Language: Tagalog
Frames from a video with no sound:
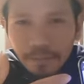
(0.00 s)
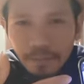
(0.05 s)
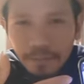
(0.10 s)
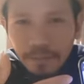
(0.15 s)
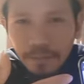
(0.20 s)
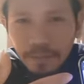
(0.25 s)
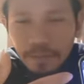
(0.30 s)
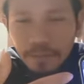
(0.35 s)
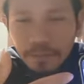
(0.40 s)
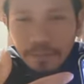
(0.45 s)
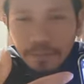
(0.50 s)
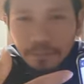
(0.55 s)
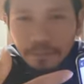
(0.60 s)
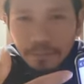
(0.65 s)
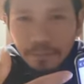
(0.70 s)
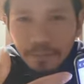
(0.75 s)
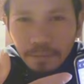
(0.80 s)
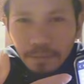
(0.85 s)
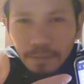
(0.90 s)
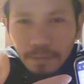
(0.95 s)
doon sa taas
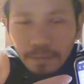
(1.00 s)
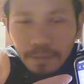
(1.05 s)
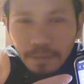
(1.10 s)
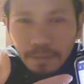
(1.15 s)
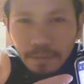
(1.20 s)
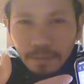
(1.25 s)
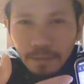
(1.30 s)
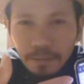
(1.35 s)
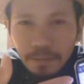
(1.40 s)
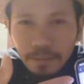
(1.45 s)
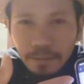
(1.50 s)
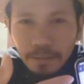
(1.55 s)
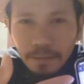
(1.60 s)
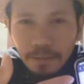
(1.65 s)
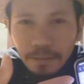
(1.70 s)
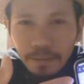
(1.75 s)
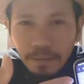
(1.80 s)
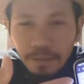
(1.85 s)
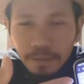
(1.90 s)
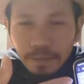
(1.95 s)
yung
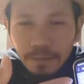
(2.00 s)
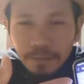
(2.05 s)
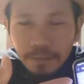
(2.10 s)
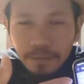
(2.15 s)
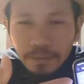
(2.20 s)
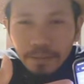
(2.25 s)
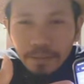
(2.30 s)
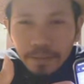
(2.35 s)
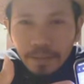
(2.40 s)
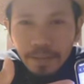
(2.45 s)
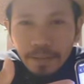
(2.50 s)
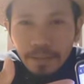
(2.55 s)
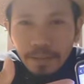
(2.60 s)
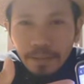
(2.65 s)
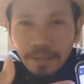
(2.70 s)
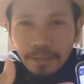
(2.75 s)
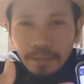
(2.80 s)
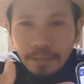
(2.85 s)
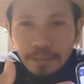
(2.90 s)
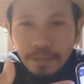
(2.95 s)
uh, cash
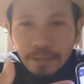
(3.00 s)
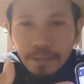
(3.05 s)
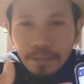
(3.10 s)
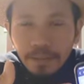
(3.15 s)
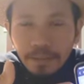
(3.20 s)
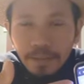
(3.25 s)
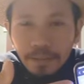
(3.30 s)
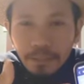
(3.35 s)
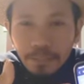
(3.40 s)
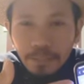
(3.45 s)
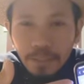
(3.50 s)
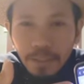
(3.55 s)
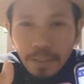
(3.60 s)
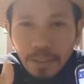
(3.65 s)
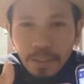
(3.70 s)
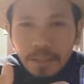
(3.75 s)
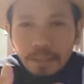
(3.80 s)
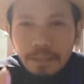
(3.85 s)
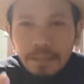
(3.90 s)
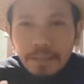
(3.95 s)
cash
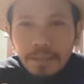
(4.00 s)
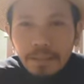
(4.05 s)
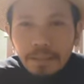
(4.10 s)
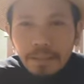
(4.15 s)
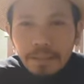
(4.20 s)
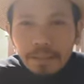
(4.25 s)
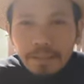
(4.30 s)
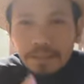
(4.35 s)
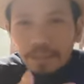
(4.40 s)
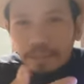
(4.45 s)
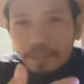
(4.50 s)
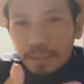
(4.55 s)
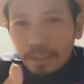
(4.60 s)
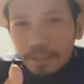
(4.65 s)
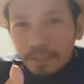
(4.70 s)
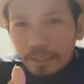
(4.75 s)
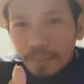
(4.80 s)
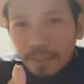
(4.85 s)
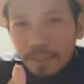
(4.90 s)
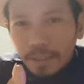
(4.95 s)
minute. Ayan. So
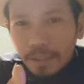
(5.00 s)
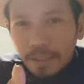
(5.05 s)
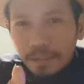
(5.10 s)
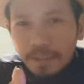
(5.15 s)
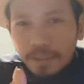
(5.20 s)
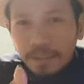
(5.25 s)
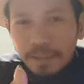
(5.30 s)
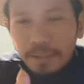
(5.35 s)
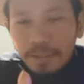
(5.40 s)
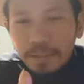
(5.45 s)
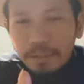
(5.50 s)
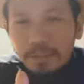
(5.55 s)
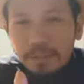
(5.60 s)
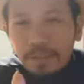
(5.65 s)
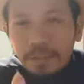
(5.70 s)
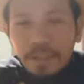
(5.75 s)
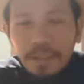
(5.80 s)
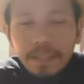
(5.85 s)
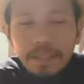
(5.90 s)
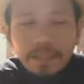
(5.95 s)
cash minute, nandito
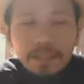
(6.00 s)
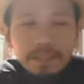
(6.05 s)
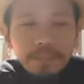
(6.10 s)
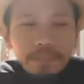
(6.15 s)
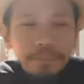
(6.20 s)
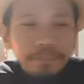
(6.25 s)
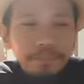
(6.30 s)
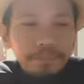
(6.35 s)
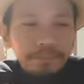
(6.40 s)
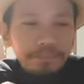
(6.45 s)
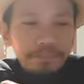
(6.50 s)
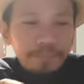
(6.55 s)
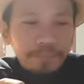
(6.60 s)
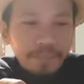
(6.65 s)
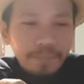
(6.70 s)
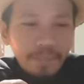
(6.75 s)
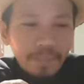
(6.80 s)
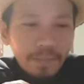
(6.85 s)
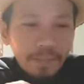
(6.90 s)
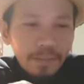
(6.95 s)
na tayo.
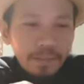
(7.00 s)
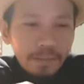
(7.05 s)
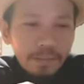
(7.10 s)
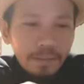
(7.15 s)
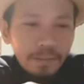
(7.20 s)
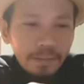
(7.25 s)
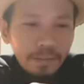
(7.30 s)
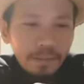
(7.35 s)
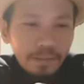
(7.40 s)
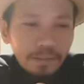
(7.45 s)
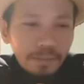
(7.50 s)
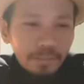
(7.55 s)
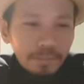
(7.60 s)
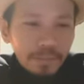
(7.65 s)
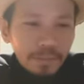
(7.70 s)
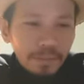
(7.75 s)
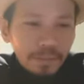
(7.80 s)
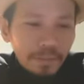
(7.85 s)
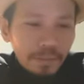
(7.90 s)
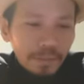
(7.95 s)

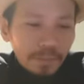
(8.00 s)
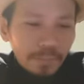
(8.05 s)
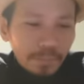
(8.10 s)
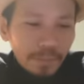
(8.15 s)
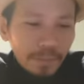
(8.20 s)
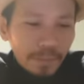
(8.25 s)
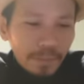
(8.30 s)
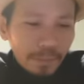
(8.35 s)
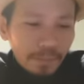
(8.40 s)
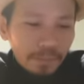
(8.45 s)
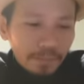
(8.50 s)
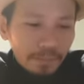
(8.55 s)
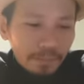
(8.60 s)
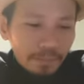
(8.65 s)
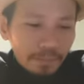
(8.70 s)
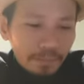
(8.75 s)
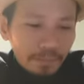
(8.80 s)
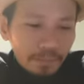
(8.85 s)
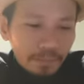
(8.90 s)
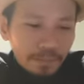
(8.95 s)
After cash minute,
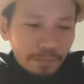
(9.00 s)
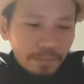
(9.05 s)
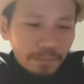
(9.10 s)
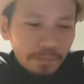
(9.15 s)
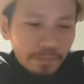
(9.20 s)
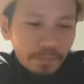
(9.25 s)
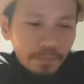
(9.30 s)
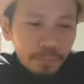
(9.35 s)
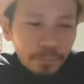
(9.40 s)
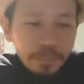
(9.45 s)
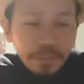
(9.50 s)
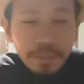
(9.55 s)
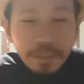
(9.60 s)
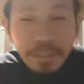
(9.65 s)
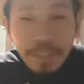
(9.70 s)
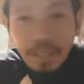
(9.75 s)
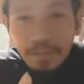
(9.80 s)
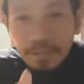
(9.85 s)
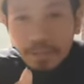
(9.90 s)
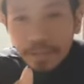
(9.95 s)
So, punta
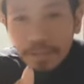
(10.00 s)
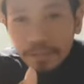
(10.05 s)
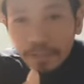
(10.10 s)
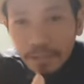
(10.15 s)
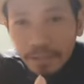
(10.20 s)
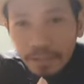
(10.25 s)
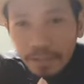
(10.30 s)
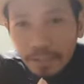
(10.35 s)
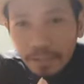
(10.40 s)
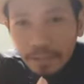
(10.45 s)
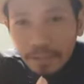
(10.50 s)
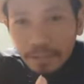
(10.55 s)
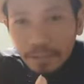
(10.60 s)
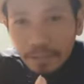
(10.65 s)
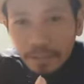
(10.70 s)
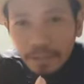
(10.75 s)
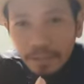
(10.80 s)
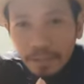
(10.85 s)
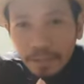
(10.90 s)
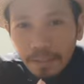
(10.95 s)
tayo sa
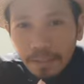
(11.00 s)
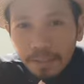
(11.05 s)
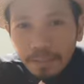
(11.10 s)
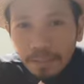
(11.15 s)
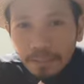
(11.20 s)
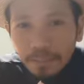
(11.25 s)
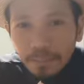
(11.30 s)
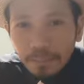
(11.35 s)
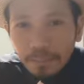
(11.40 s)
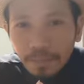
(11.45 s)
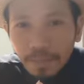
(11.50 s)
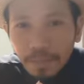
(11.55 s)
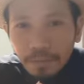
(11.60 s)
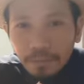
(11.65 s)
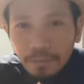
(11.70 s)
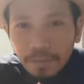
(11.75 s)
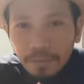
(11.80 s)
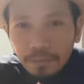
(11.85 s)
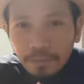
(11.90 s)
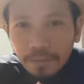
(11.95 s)
Gcash. So,
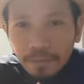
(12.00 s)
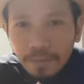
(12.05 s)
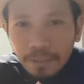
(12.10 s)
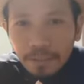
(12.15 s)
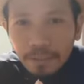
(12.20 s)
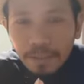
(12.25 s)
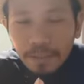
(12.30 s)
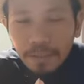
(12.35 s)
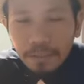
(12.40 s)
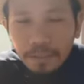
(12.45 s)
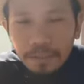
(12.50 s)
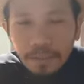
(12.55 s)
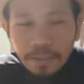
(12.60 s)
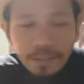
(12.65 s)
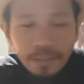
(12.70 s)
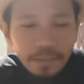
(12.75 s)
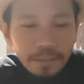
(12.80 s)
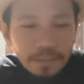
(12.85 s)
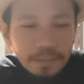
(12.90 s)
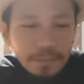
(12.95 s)
meron dito Gcash.
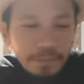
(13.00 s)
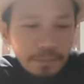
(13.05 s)
Ayan.